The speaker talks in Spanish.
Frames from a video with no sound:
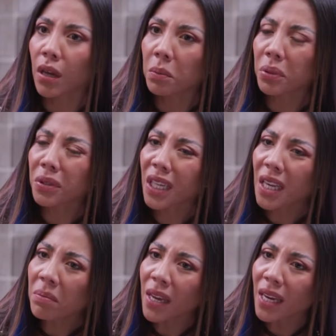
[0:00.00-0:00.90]
Pues, ¿quién
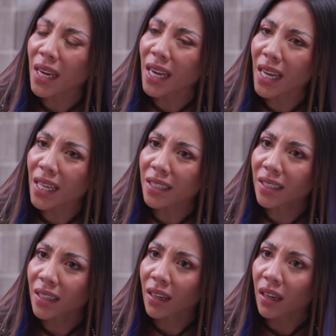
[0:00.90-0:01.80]
me
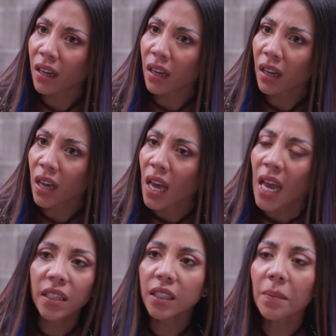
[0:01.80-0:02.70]
crees?
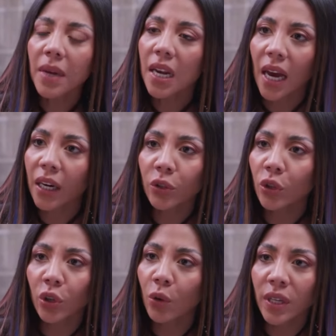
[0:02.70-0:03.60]
Este milagro yo
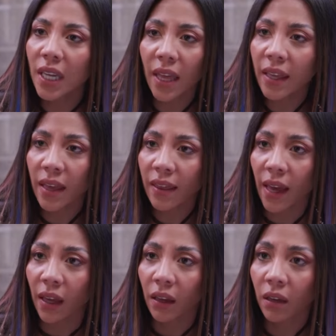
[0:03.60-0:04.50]
no lo hice
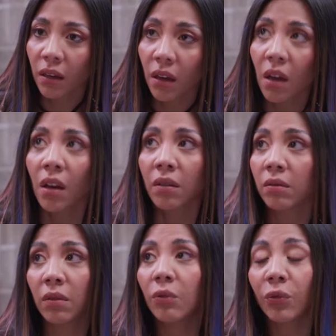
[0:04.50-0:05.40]
adrede.
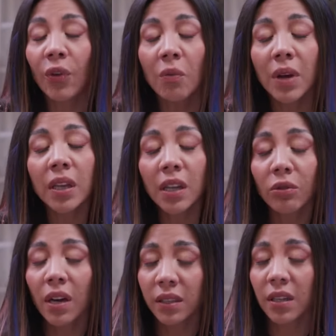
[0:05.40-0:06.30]
Fue un
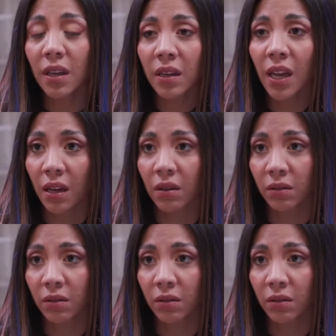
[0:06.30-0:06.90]
bendito accidente.